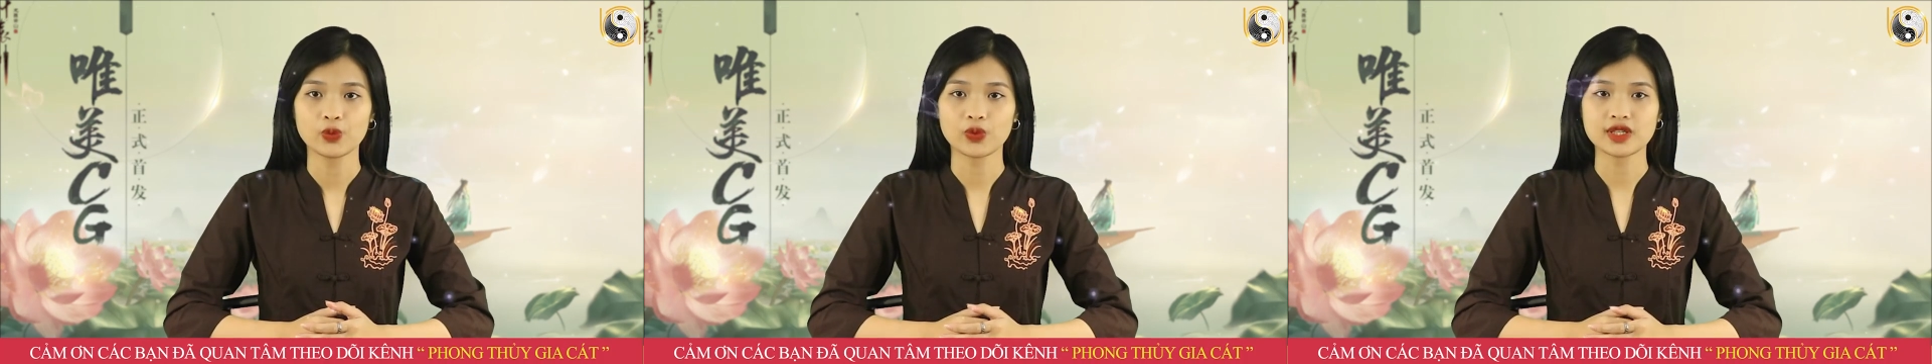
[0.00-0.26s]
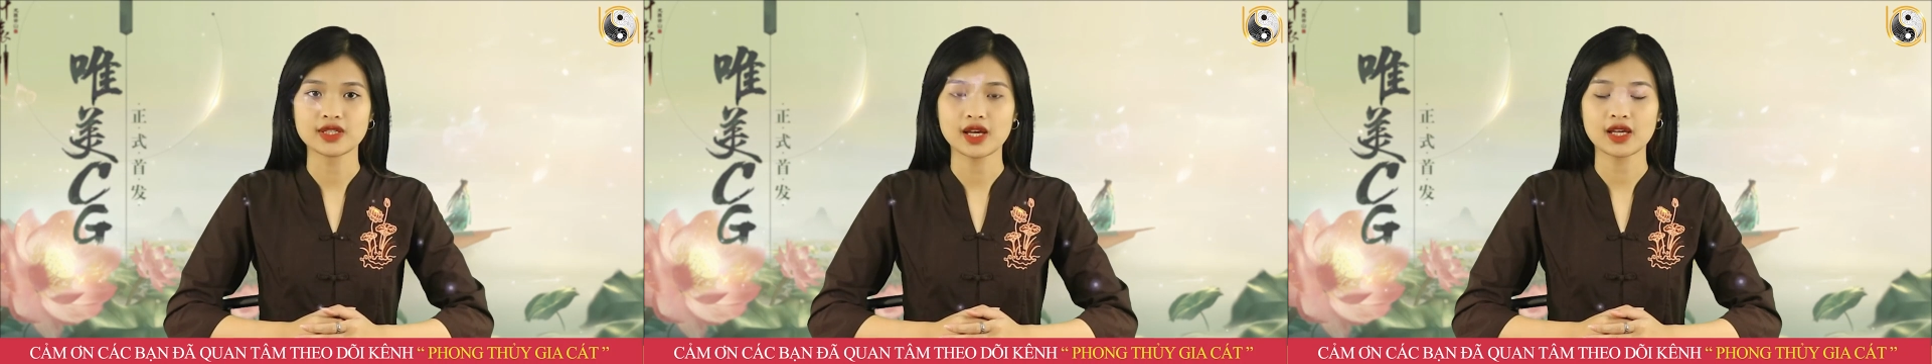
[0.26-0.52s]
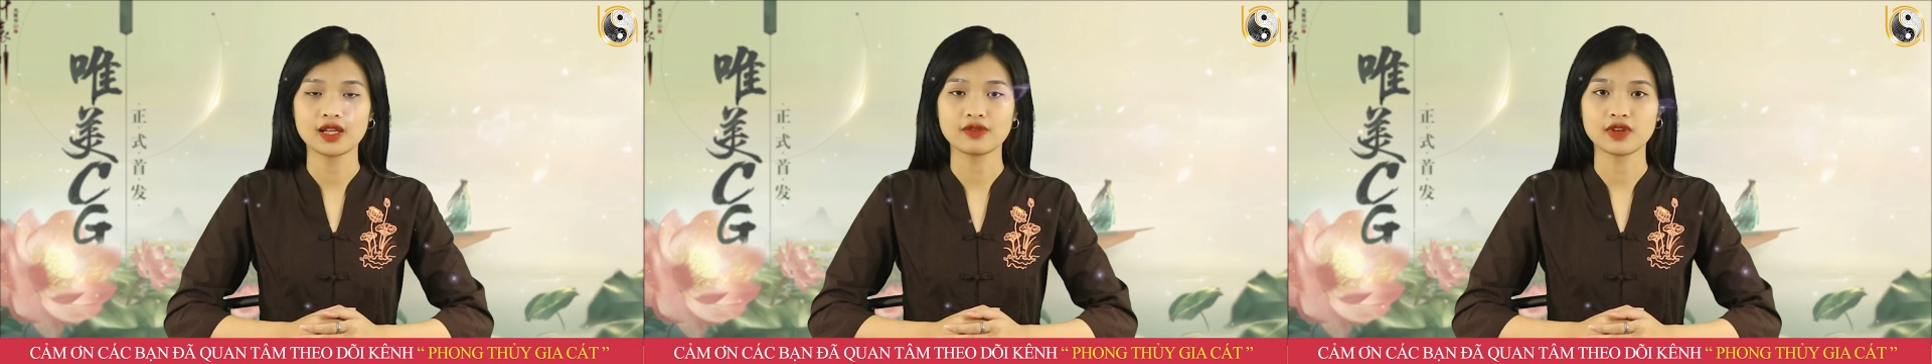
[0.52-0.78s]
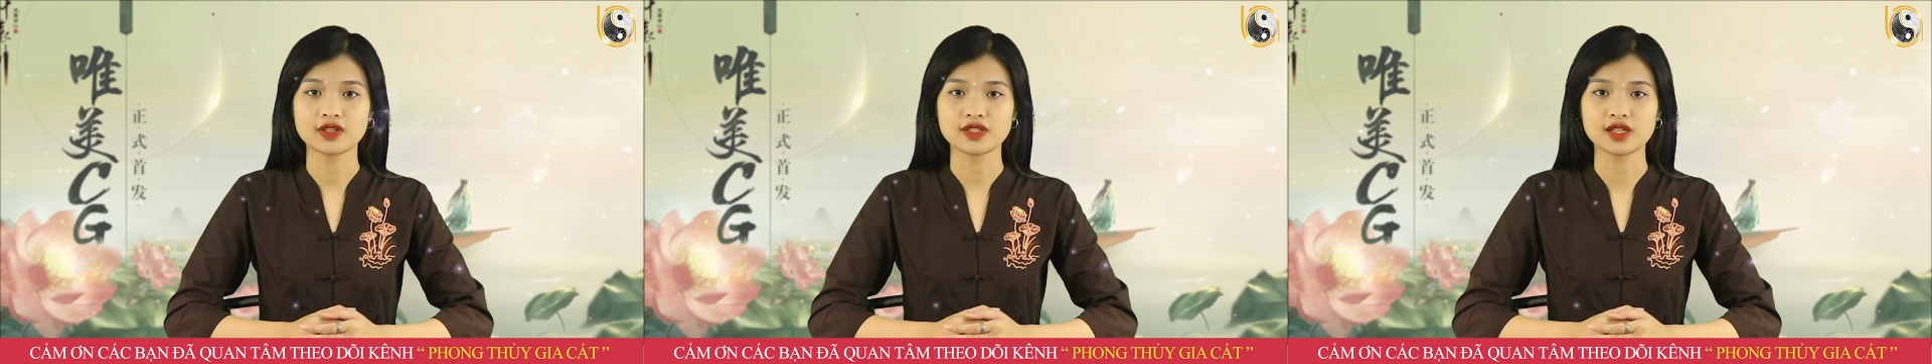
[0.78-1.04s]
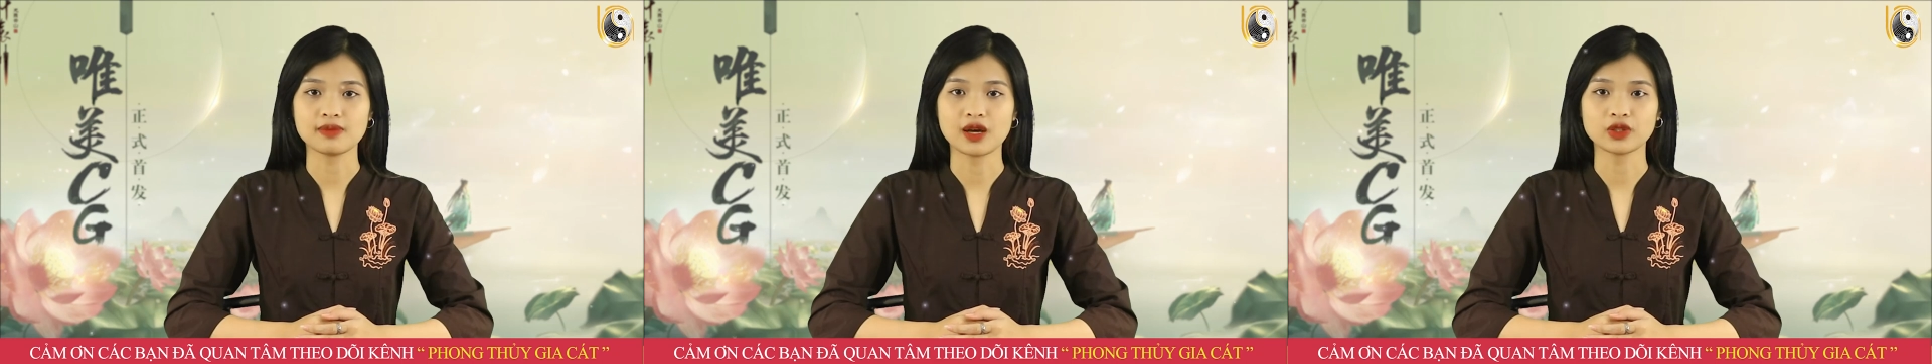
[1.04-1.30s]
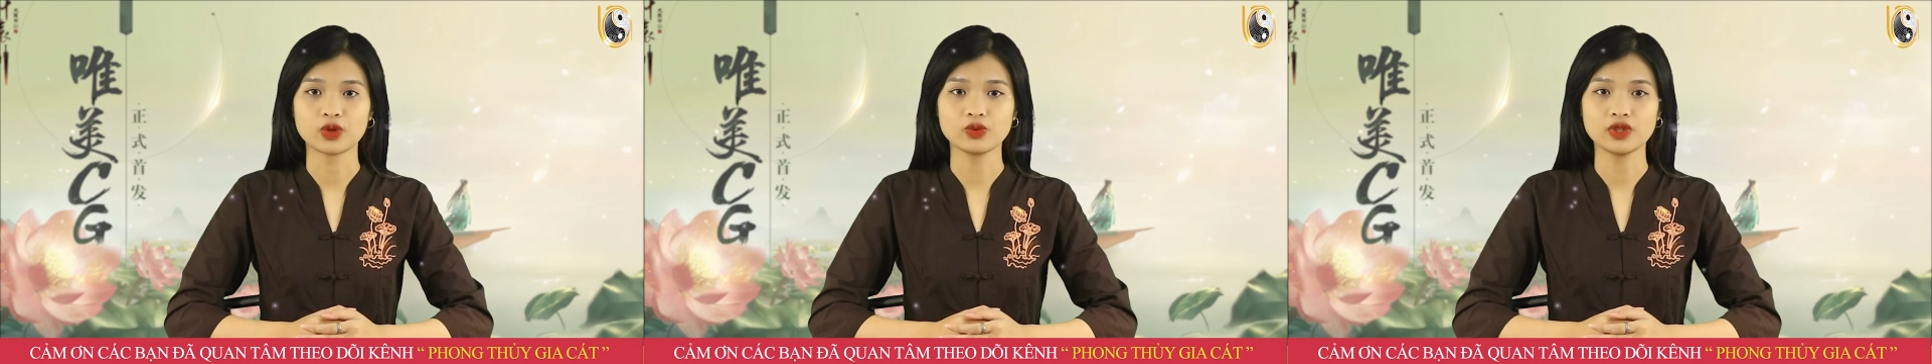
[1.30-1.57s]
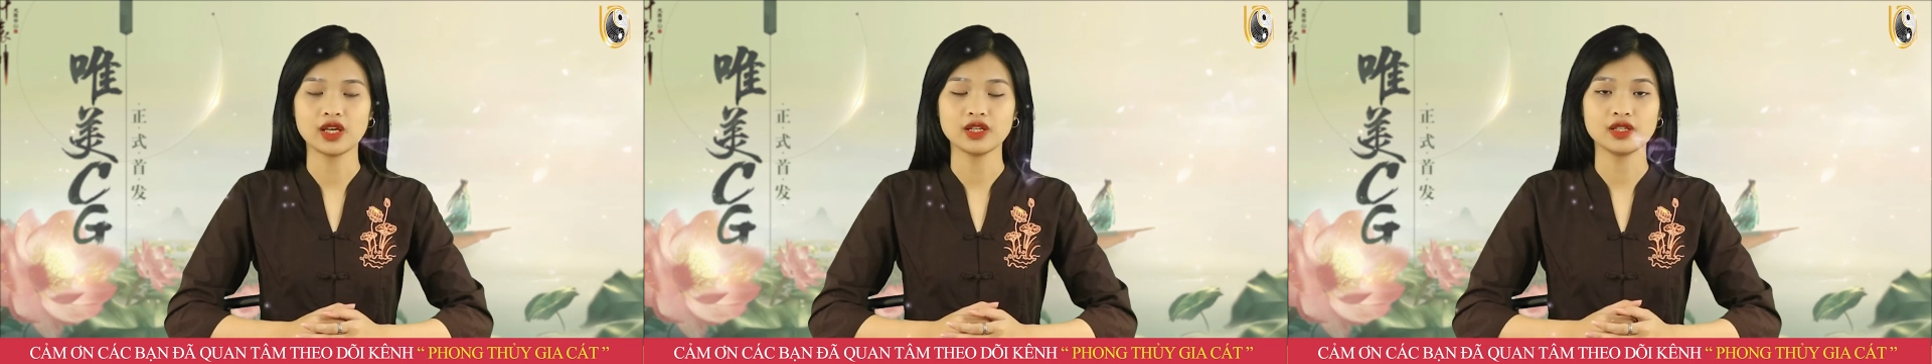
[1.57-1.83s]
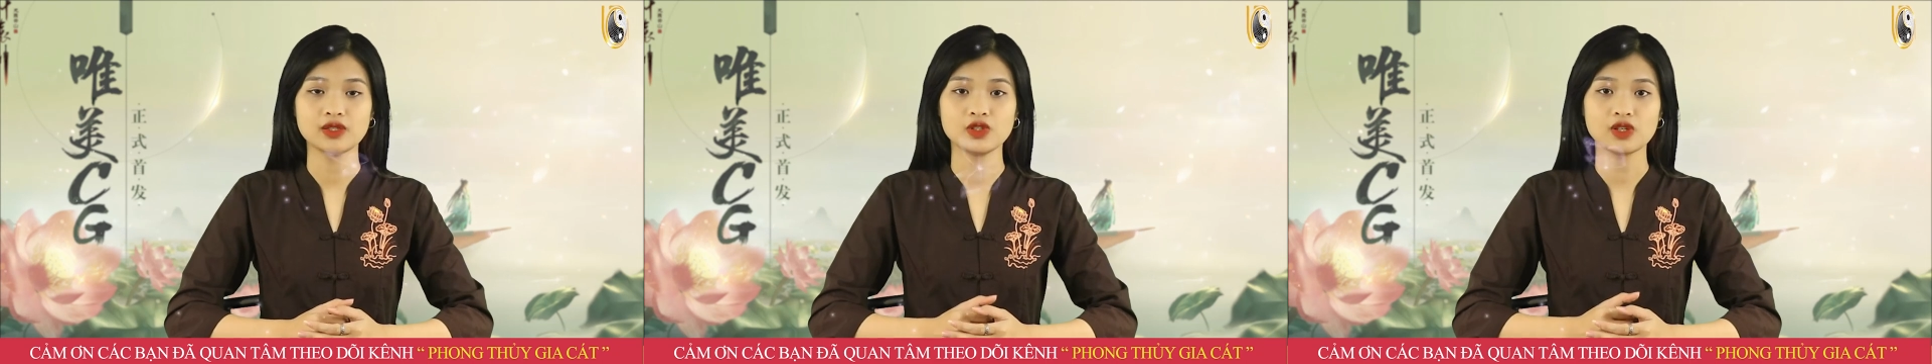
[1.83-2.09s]
Ngoài ra, làm việc gì bạn cũng nên
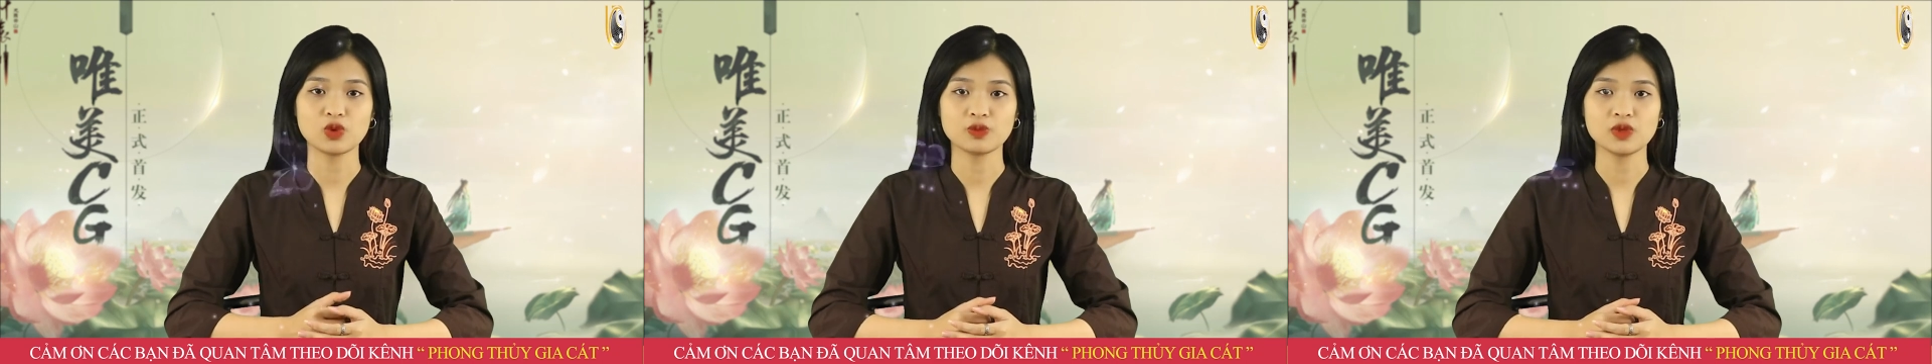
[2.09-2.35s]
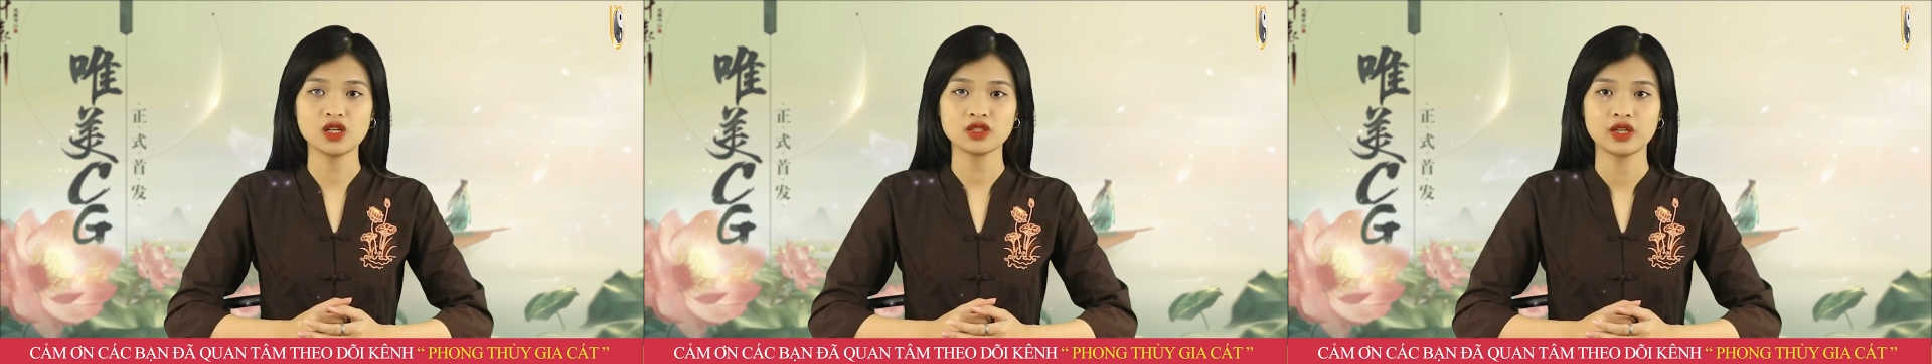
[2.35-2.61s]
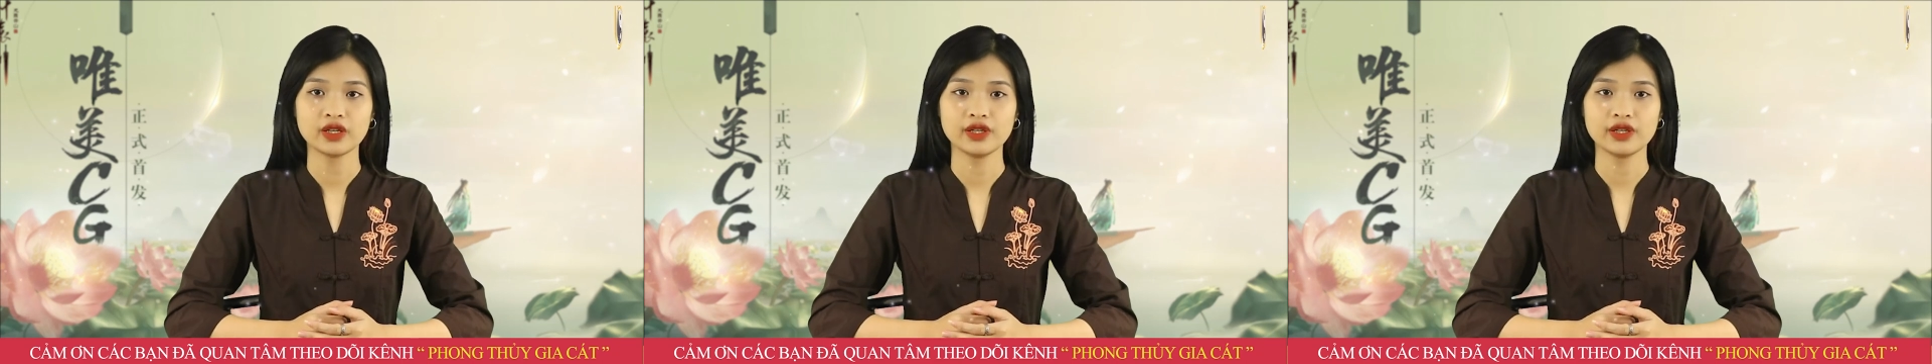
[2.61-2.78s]
đi trước một bước,